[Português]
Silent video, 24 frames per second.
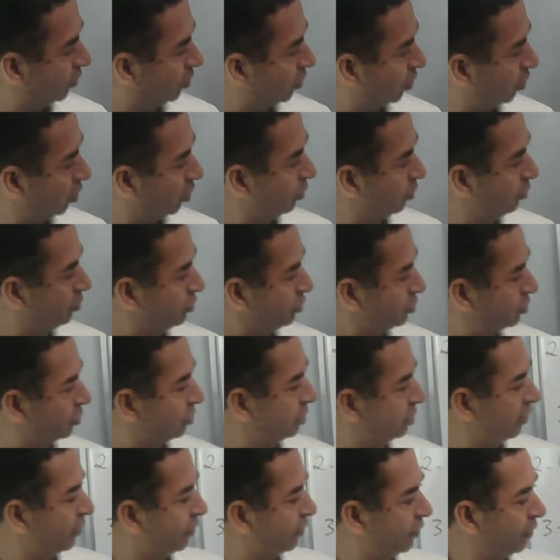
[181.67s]
go to
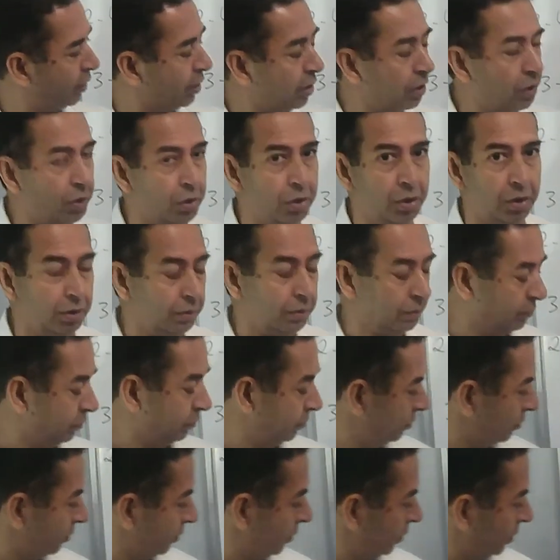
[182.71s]
the theater
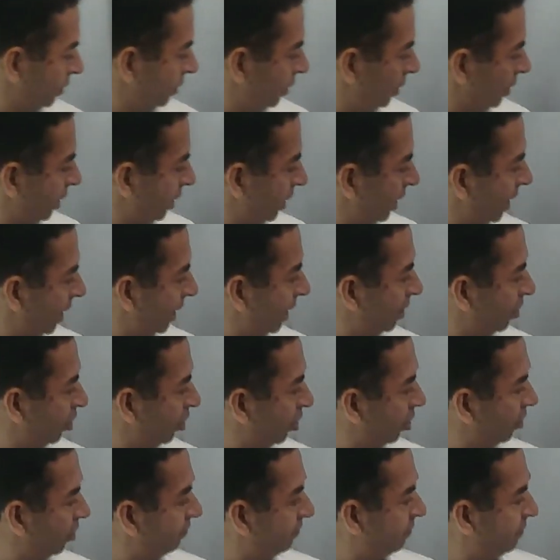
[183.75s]
I
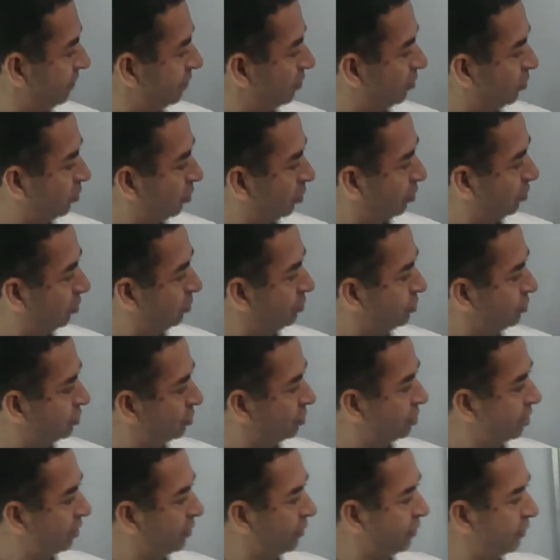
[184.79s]
often go to
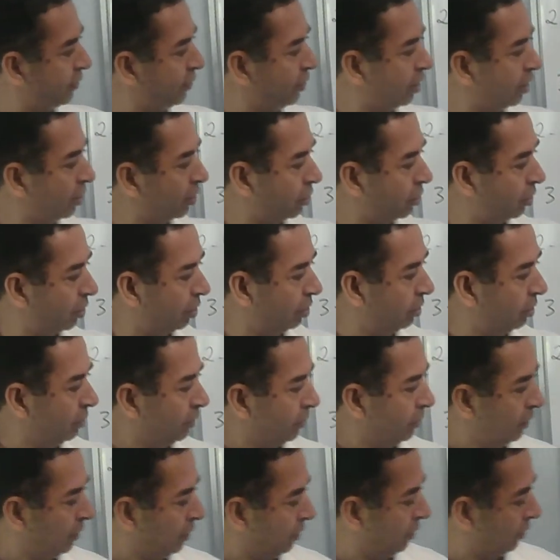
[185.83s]
the theater.
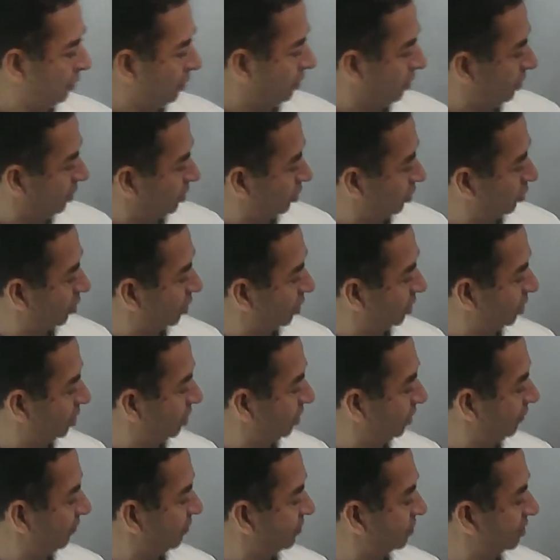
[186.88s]
Então
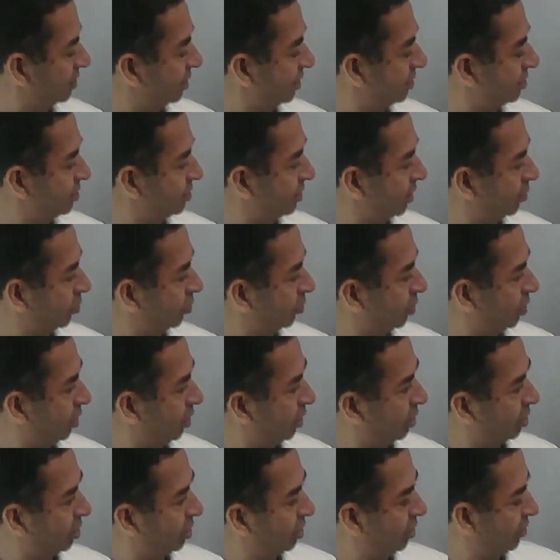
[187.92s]
aqui você está dizendo o quê?
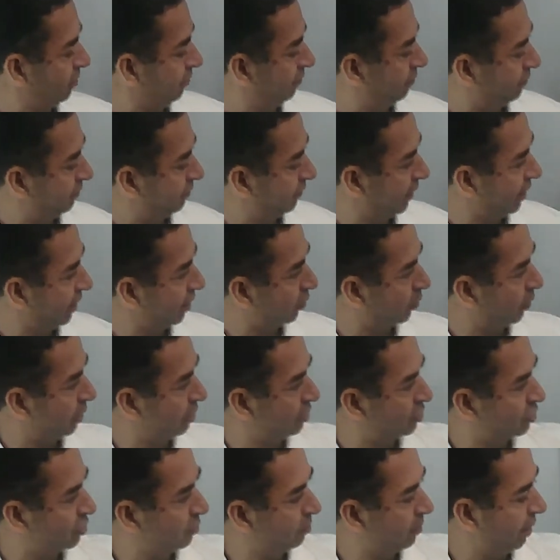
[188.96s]
Que
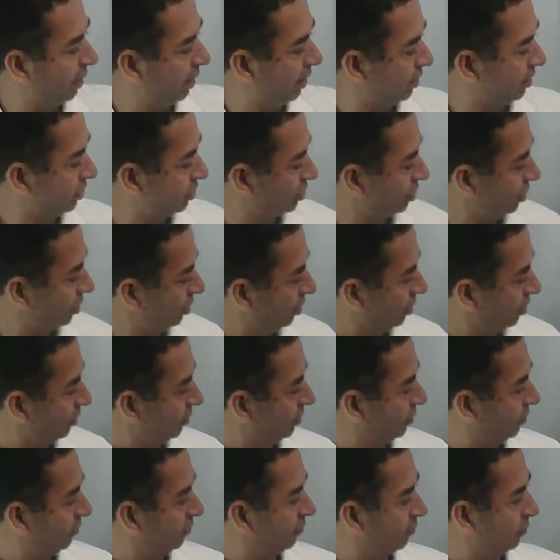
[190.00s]
frequentemente
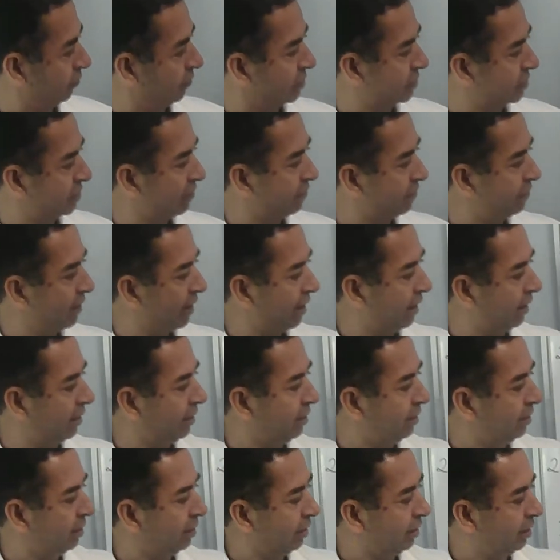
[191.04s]
você vai
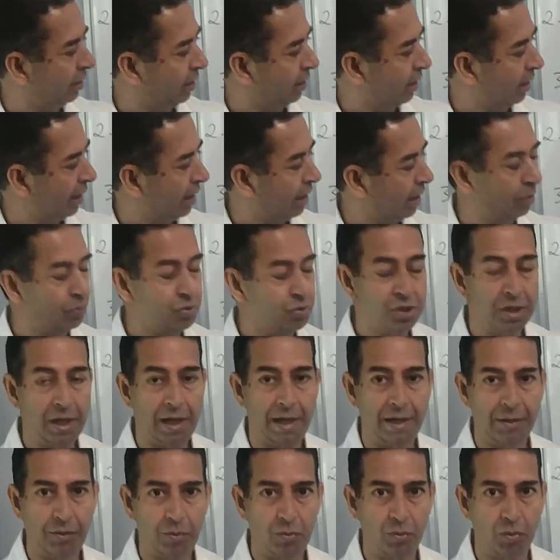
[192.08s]
ao
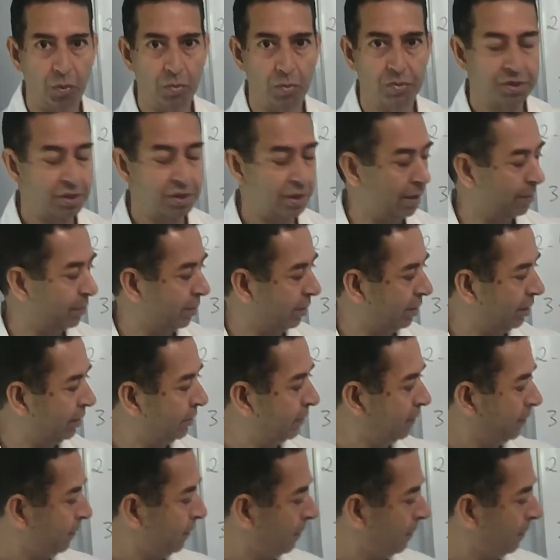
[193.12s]
teatro ou cinema, né?